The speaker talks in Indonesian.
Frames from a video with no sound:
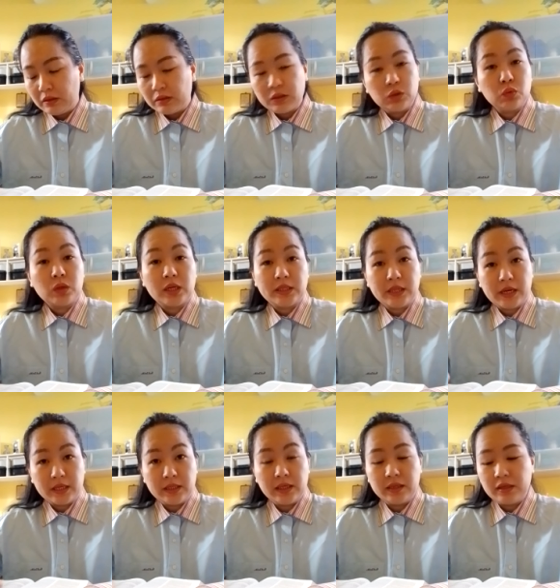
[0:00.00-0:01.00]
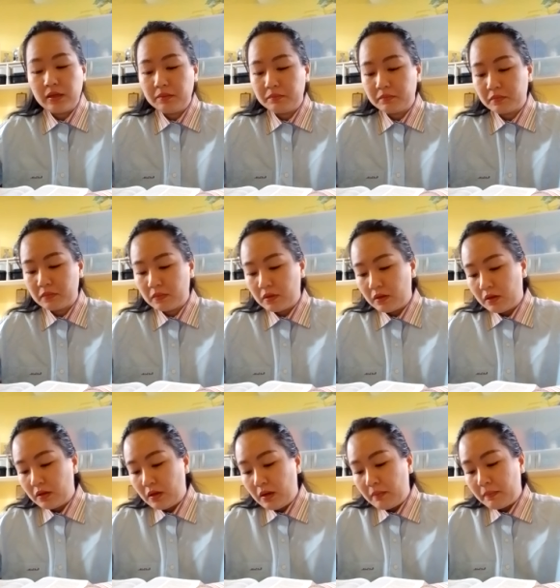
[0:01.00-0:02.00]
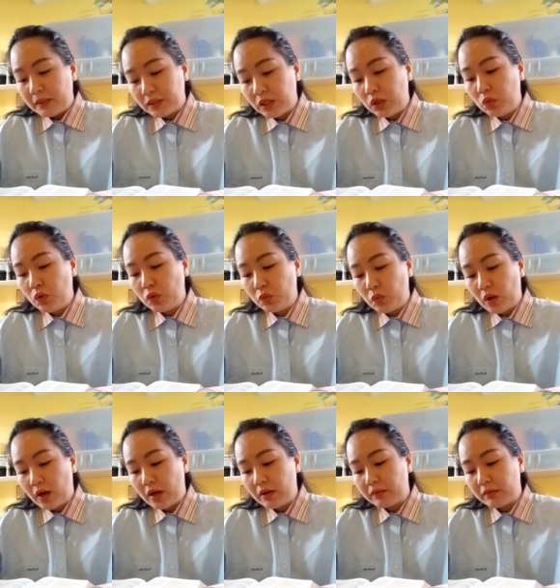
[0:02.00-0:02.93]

satu raja-raja ya pasal 22